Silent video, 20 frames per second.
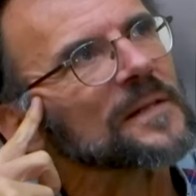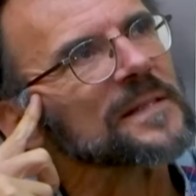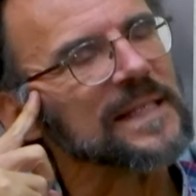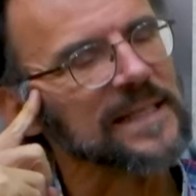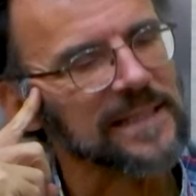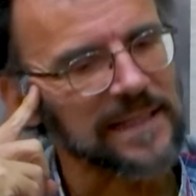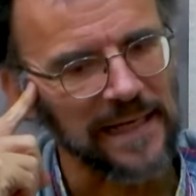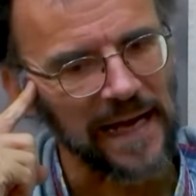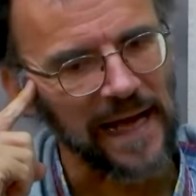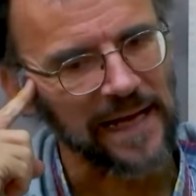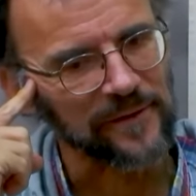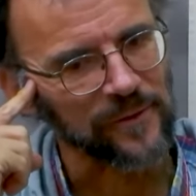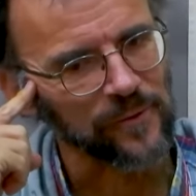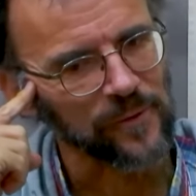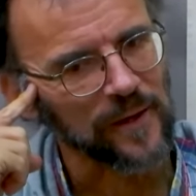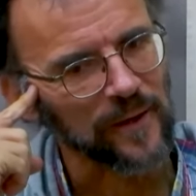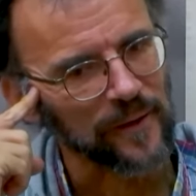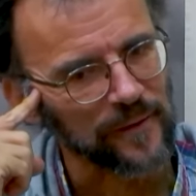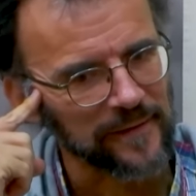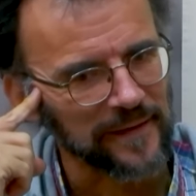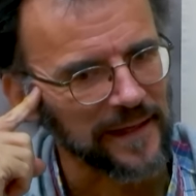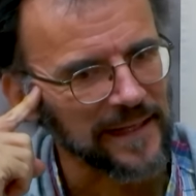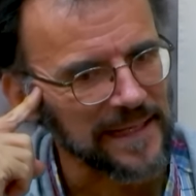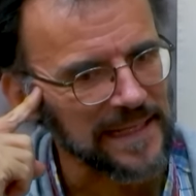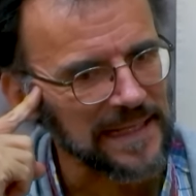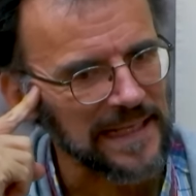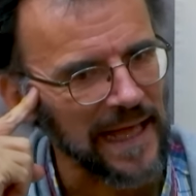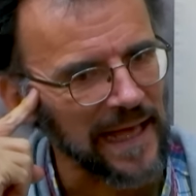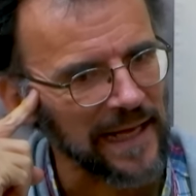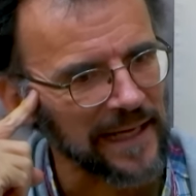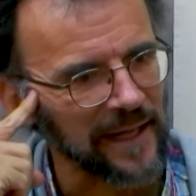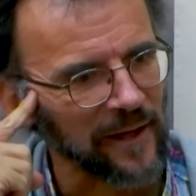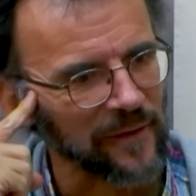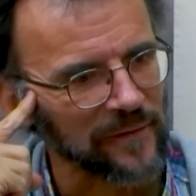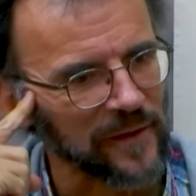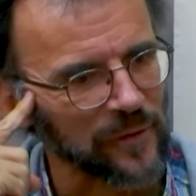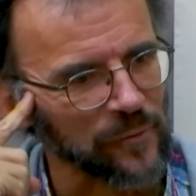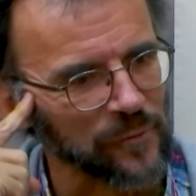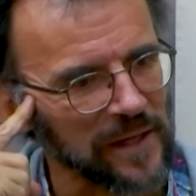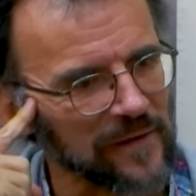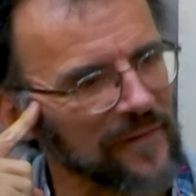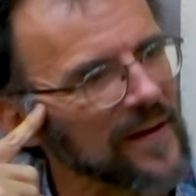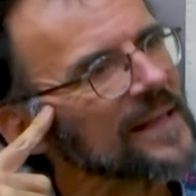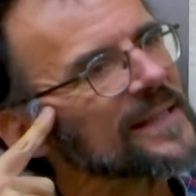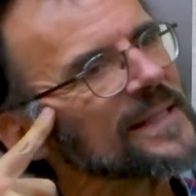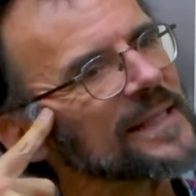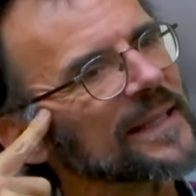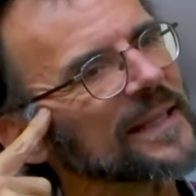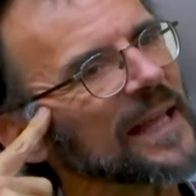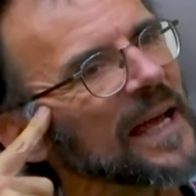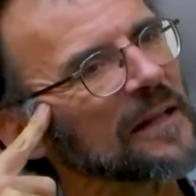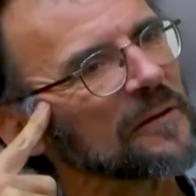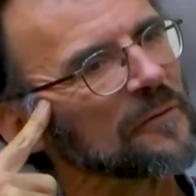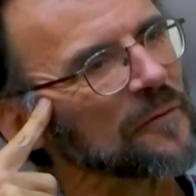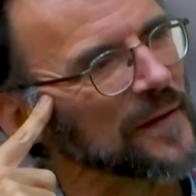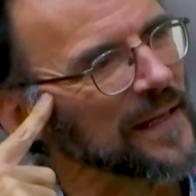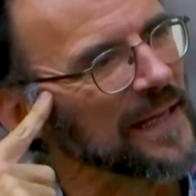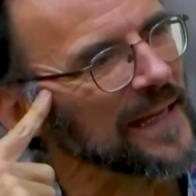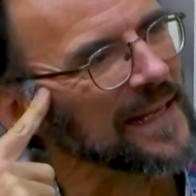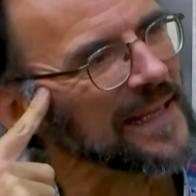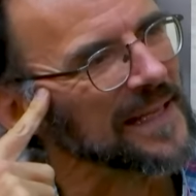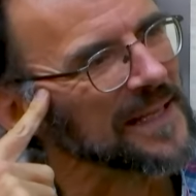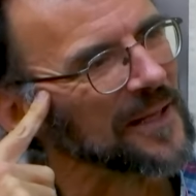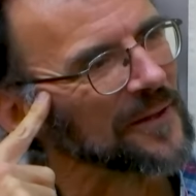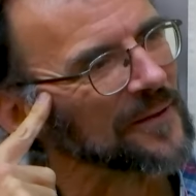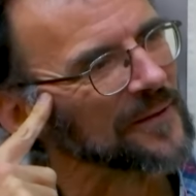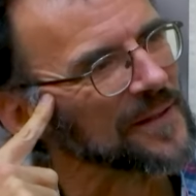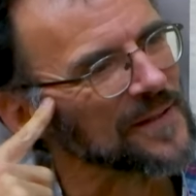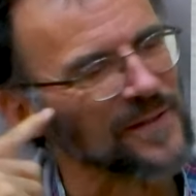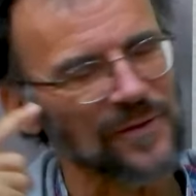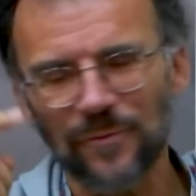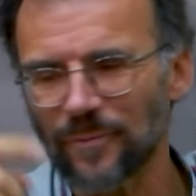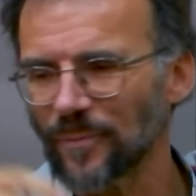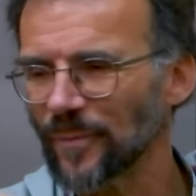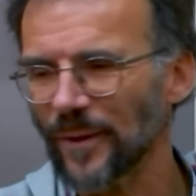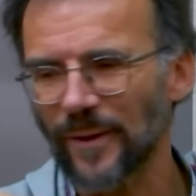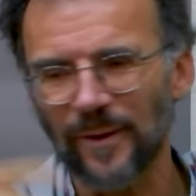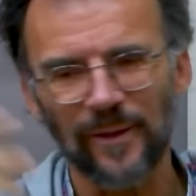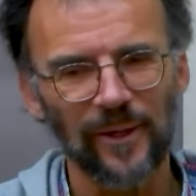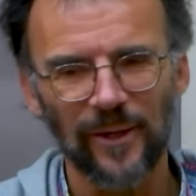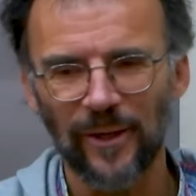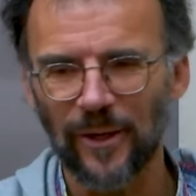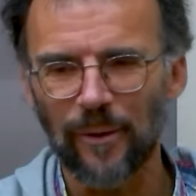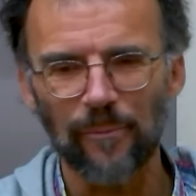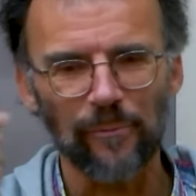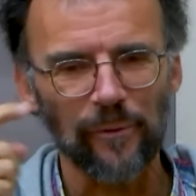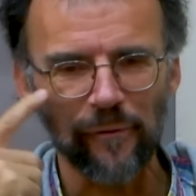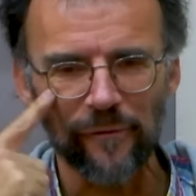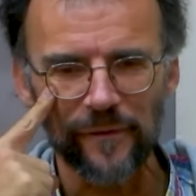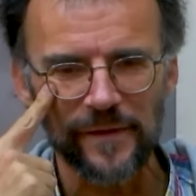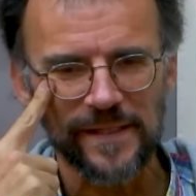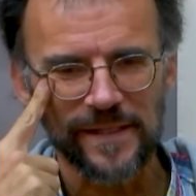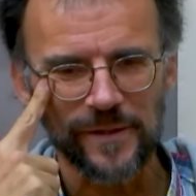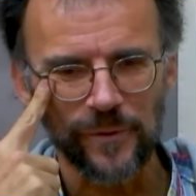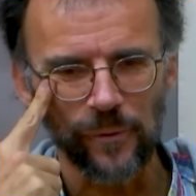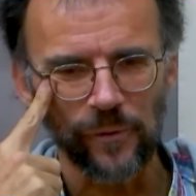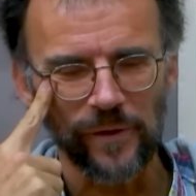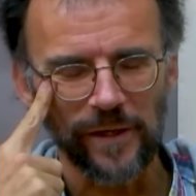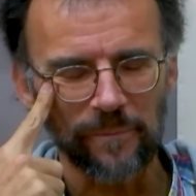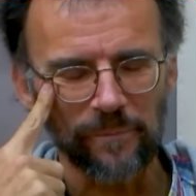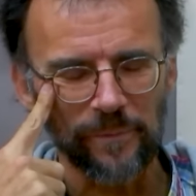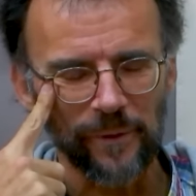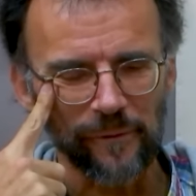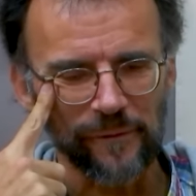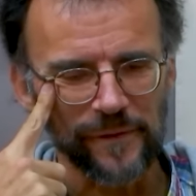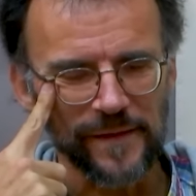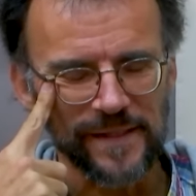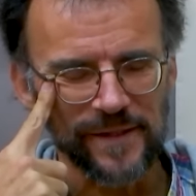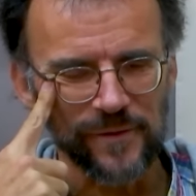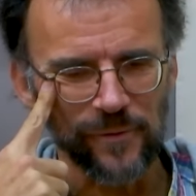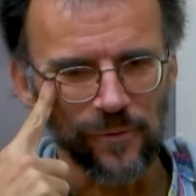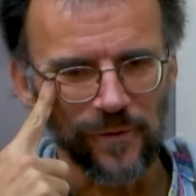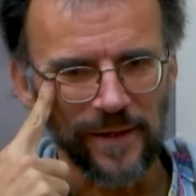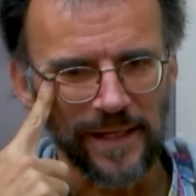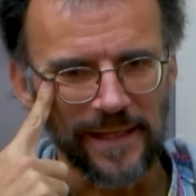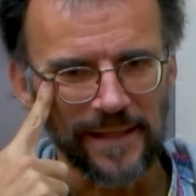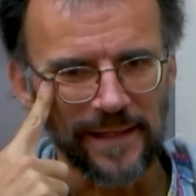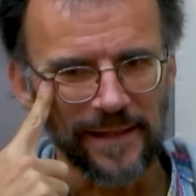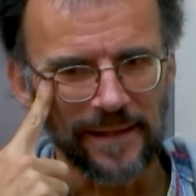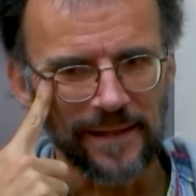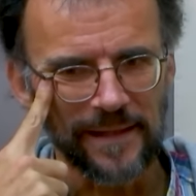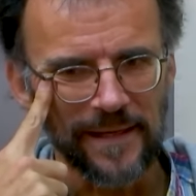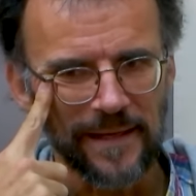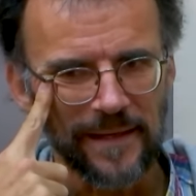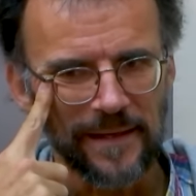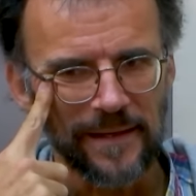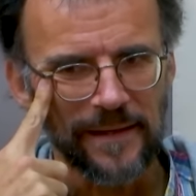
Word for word: dass ich den Eindruck hatte, ich lerne an der Universität viel, ich hatte super Professoren, Professorinnen,